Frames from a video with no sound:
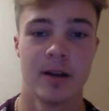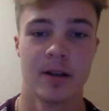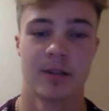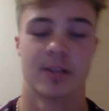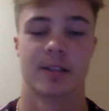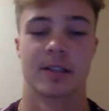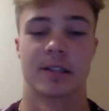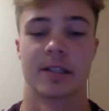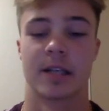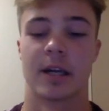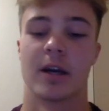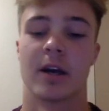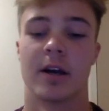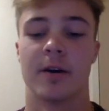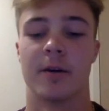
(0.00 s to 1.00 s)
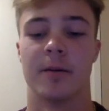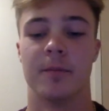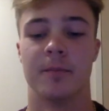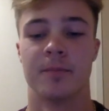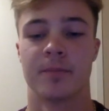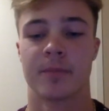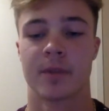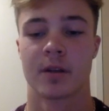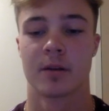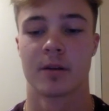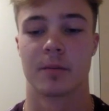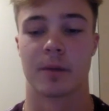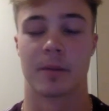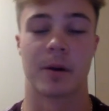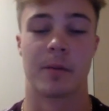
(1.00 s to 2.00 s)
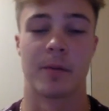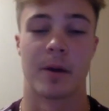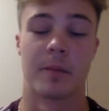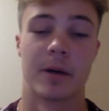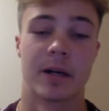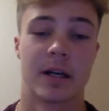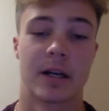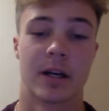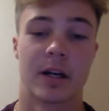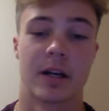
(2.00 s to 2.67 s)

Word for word: c'est que, ben, premièrement,